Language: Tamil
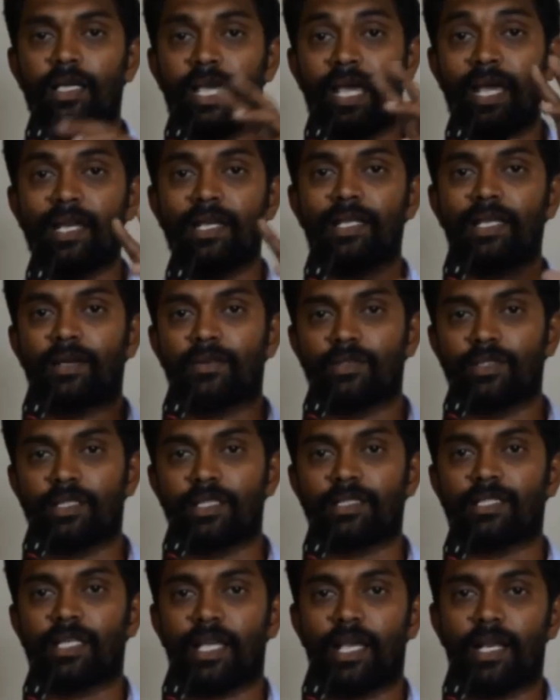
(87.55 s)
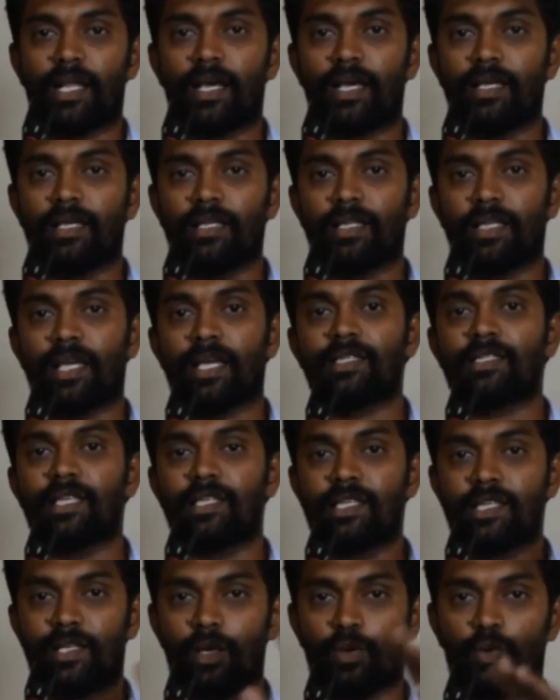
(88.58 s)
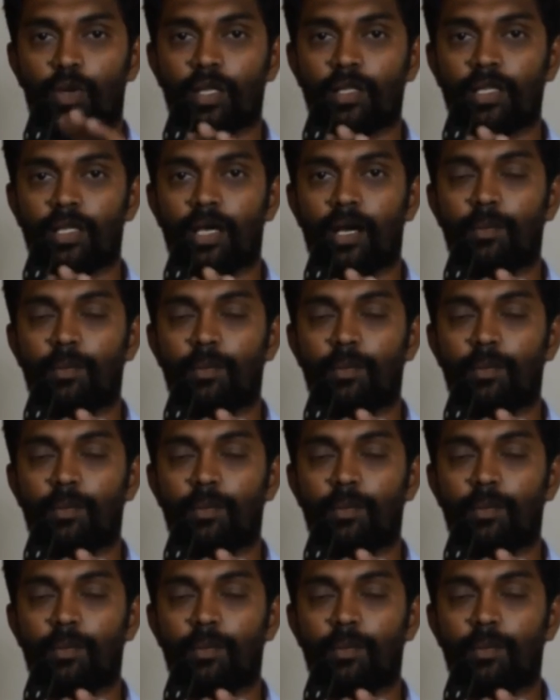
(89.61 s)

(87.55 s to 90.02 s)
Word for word: ஏன் நீங்கள் வந்து இதை செய்யலை இதை ஏன் செஞ்சுருக்கக்கூடாது